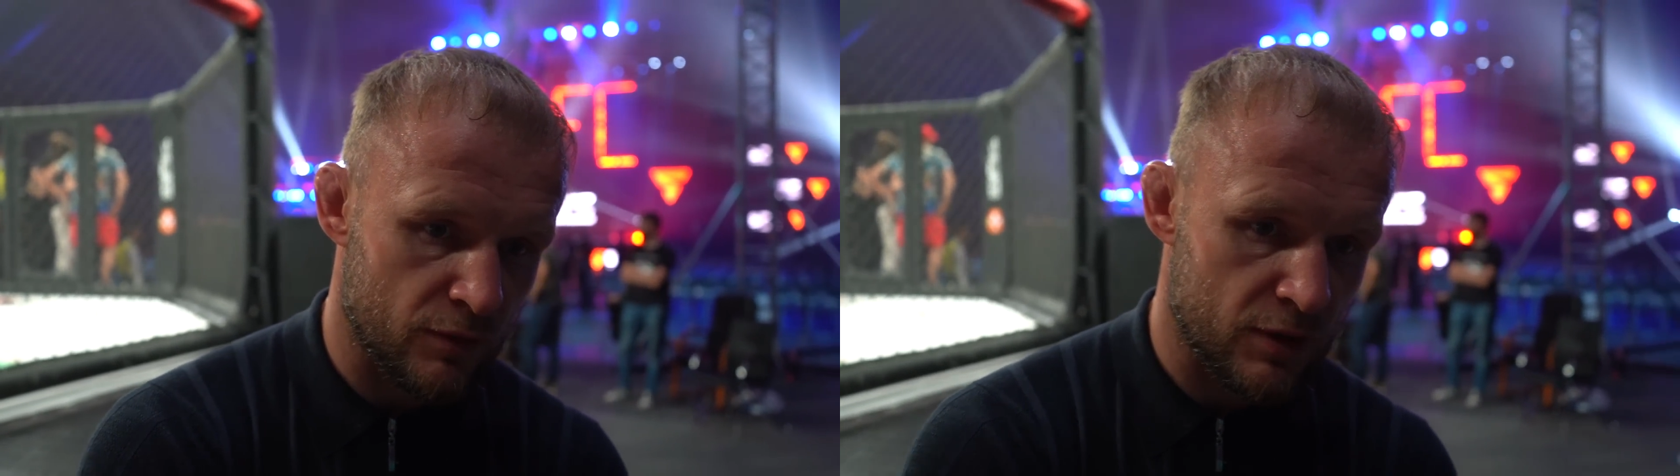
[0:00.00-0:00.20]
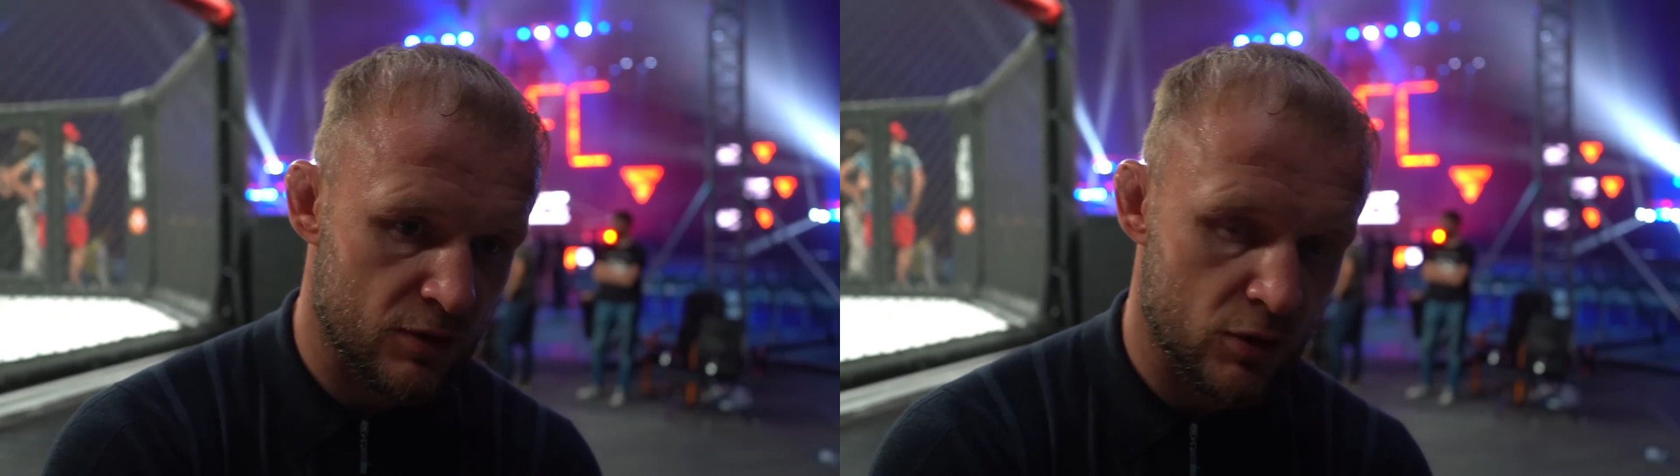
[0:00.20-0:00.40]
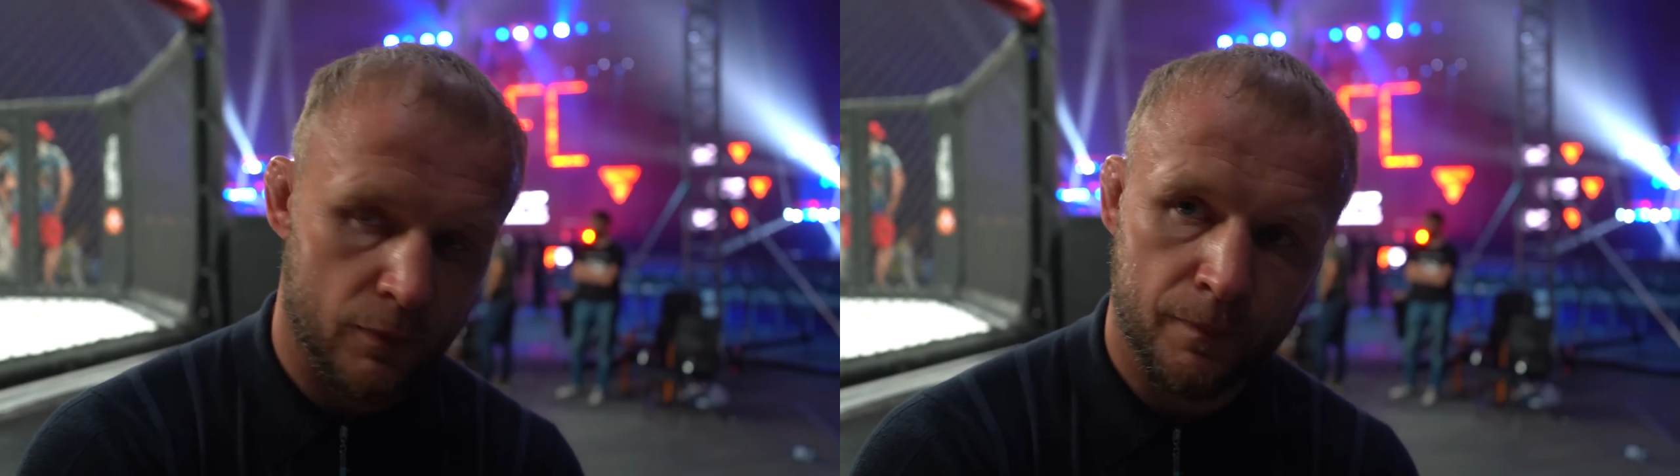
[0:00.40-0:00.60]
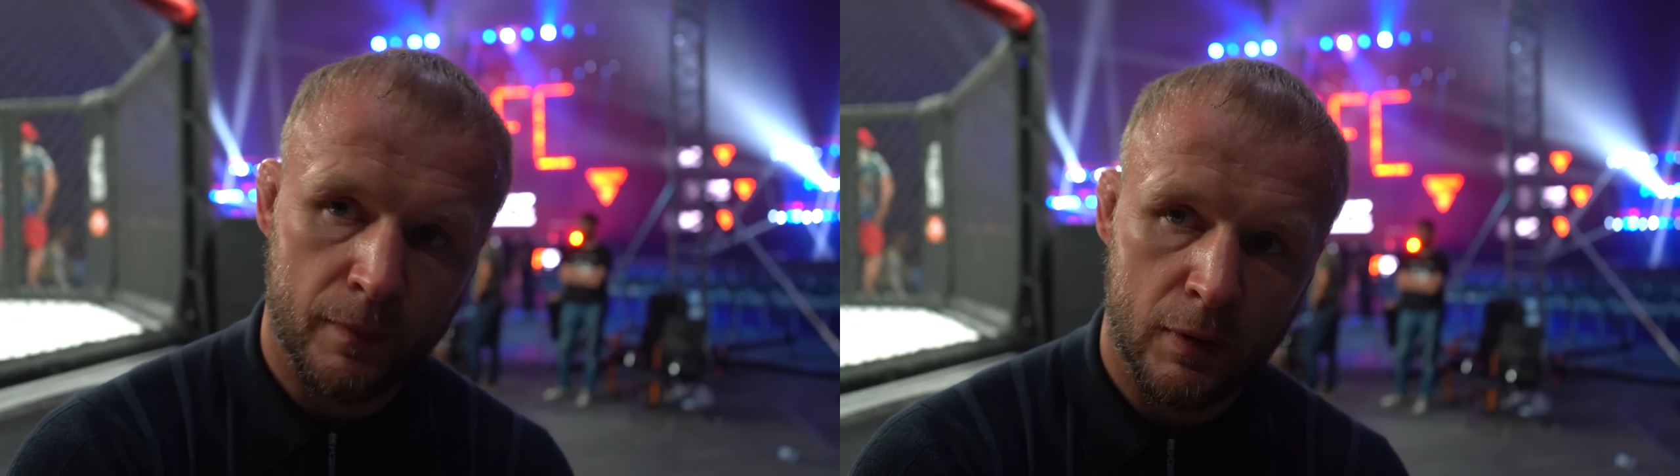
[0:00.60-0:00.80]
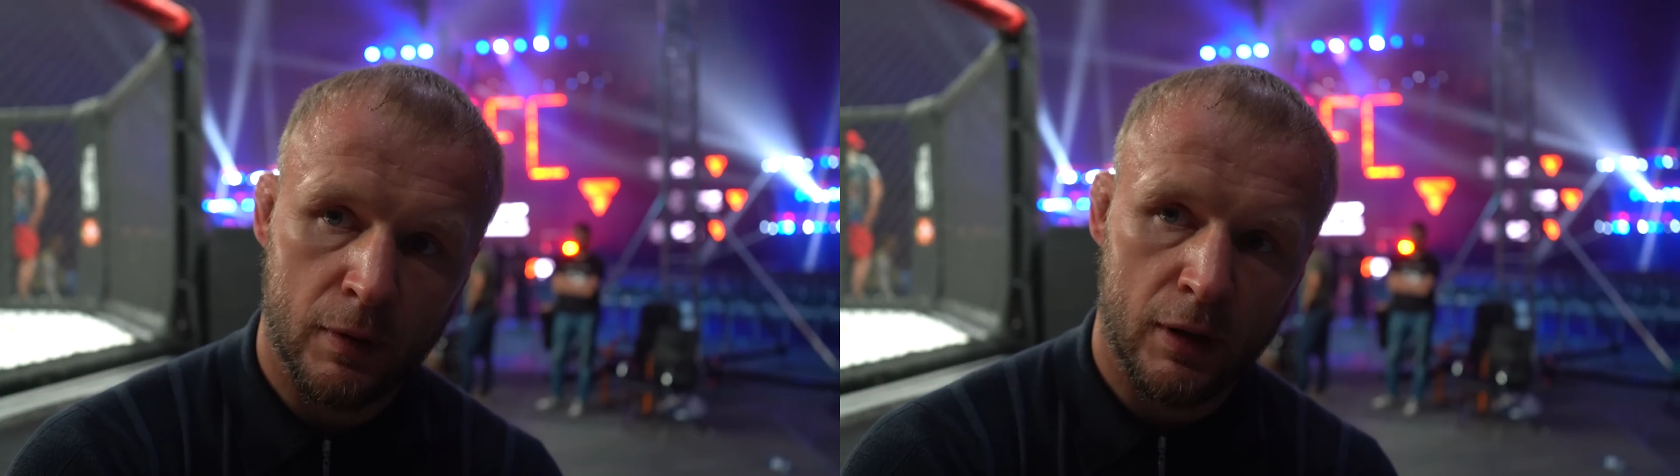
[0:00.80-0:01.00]
зависеть.
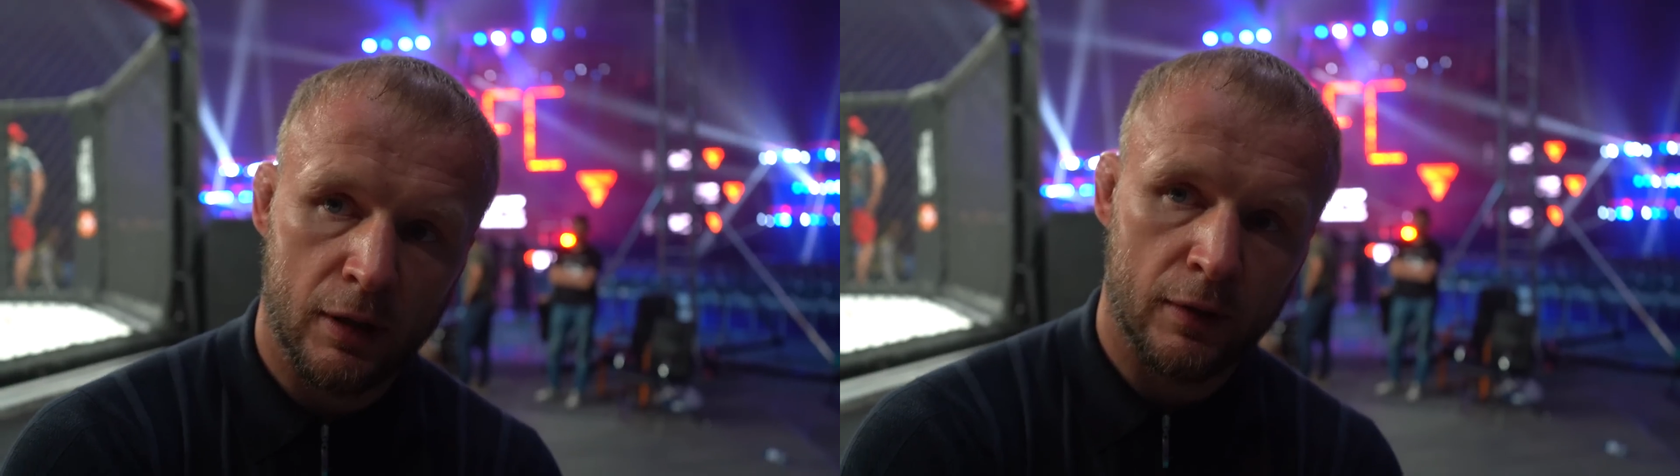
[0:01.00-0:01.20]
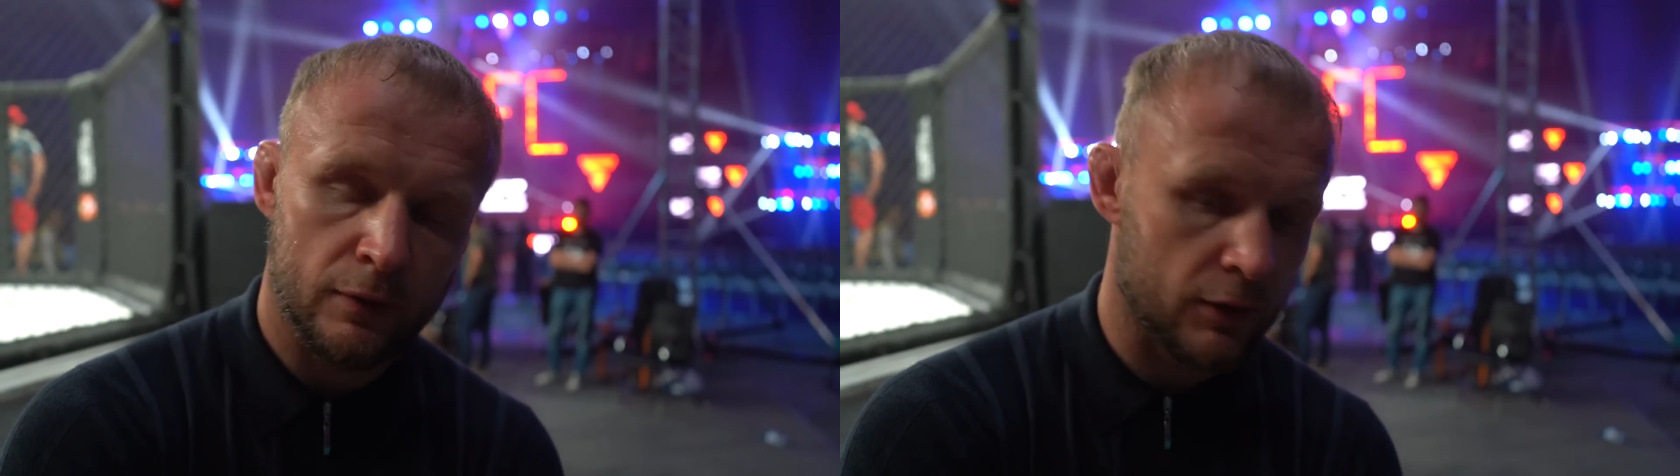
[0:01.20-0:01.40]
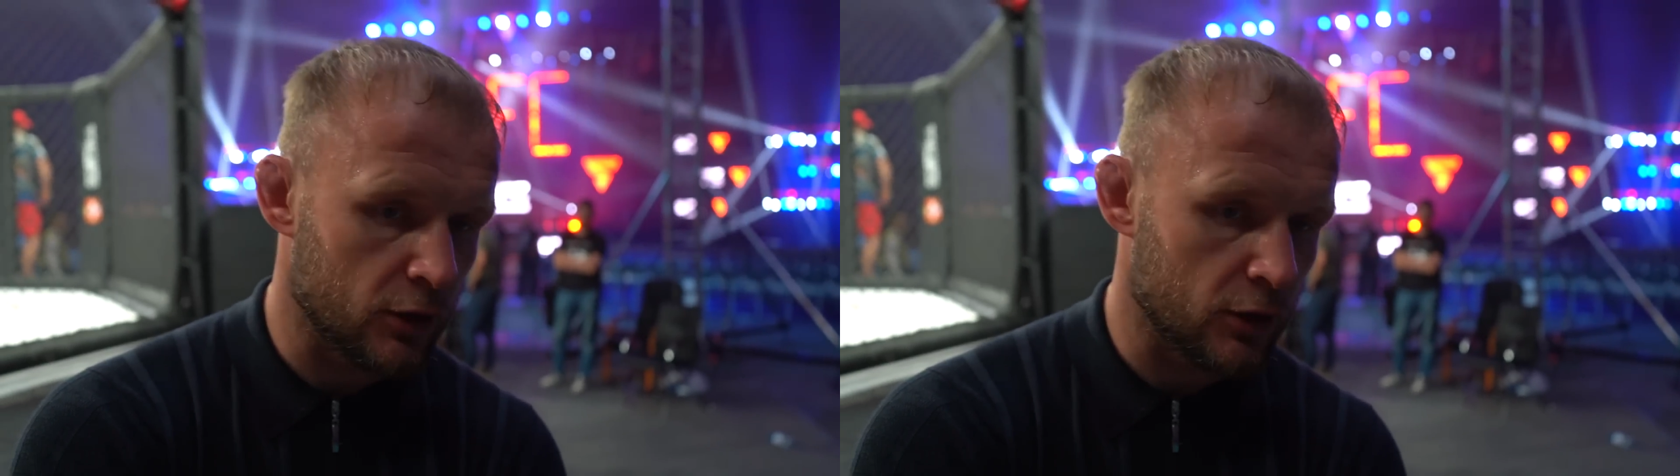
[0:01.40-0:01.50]
Сейчас нет визы.